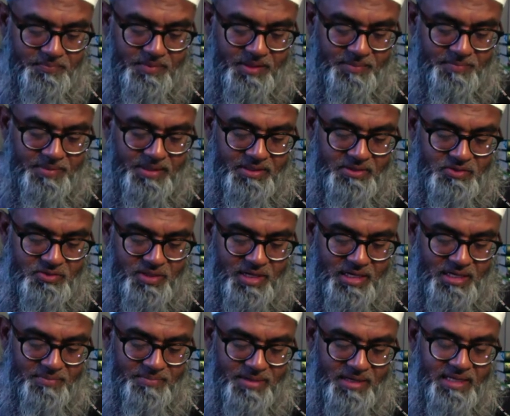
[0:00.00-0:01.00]
আপনার
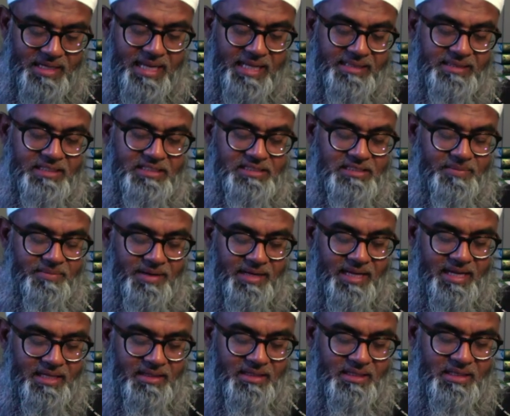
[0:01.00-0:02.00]
সুরাল ইমরানের একত্রিশ নম্বর
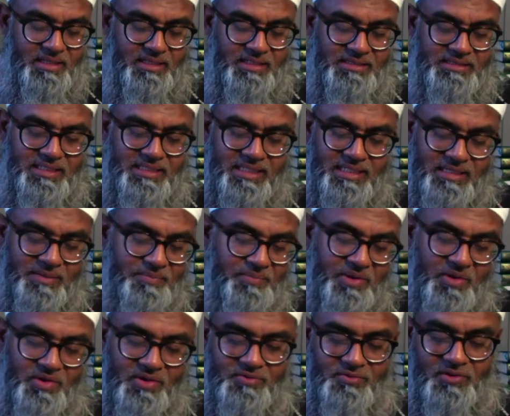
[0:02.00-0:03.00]
আয়াত যেটা একটা
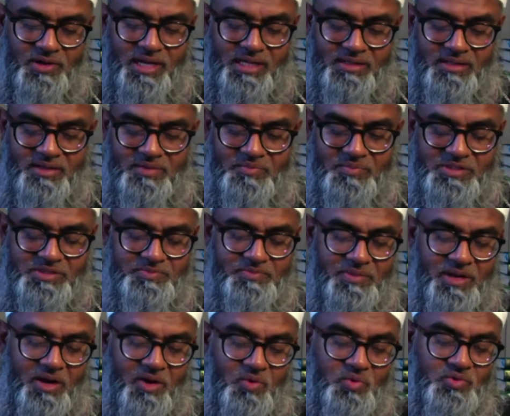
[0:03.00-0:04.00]
বিউটিফুল আয়াত
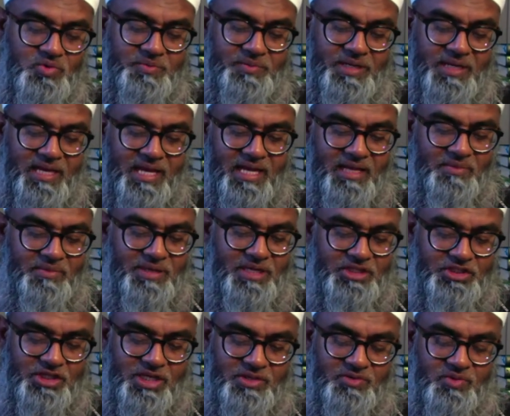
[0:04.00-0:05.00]
আউজ বিল্লাহিমিনা
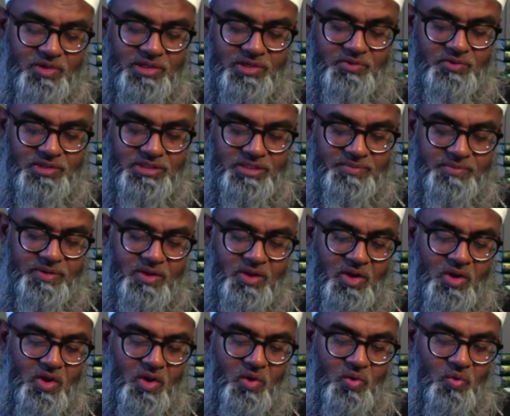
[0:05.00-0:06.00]
শৈতুয়ানি রজিম
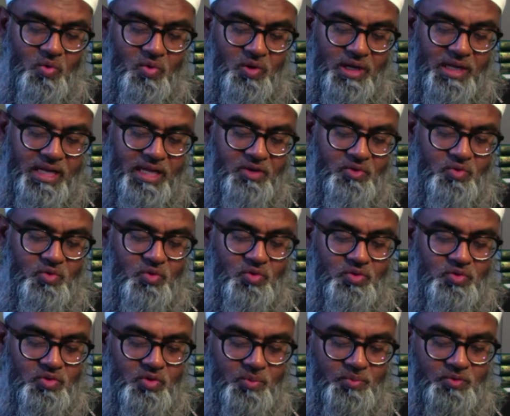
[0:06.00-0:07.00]
قل إن
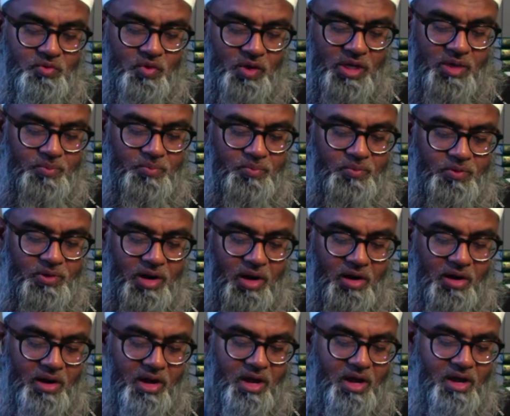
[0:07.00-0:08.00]
كنتم تحبون
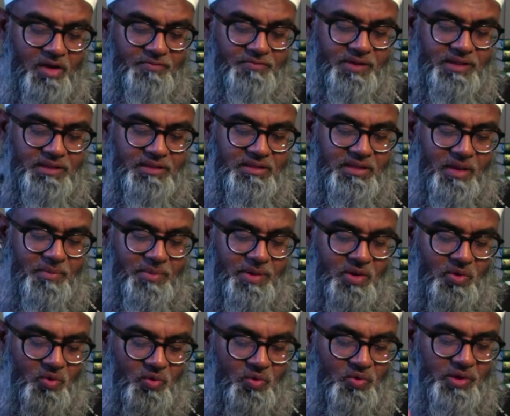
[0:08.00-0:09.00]
الله
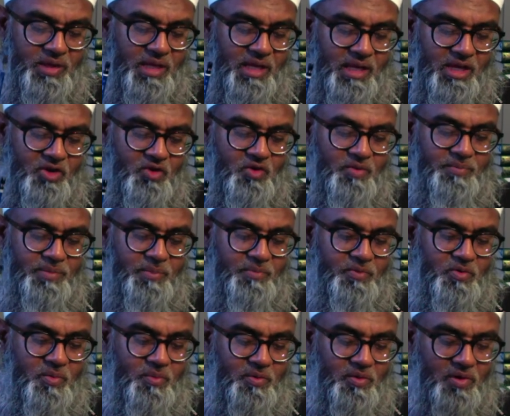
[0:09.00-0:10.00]
فاتبعوني
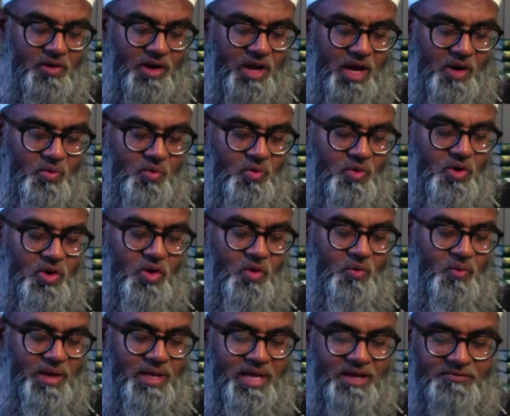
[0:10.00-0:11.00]
يحببكم الله
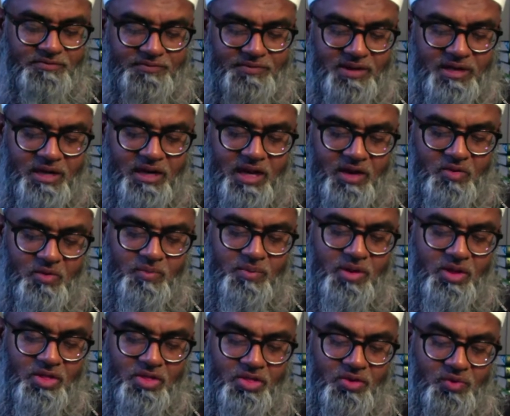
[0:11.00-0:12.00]
ويغفر لكم
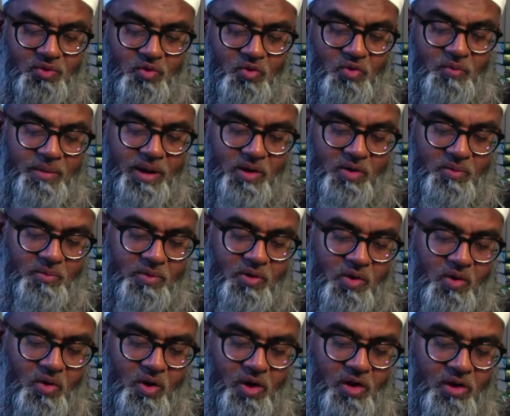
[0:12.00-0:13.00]
ذنوبكم
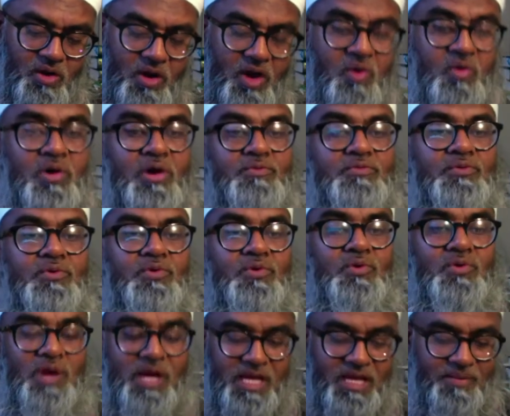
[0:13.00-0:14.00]
الله غفور
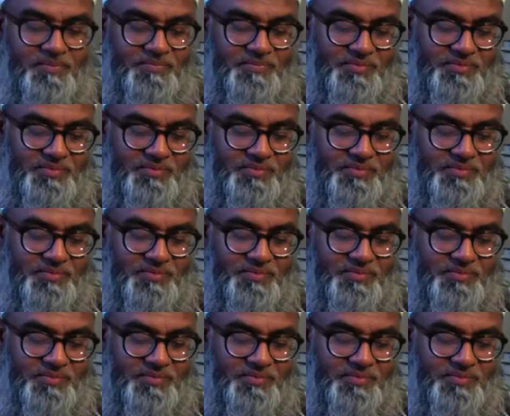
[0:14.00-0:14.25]
رحيم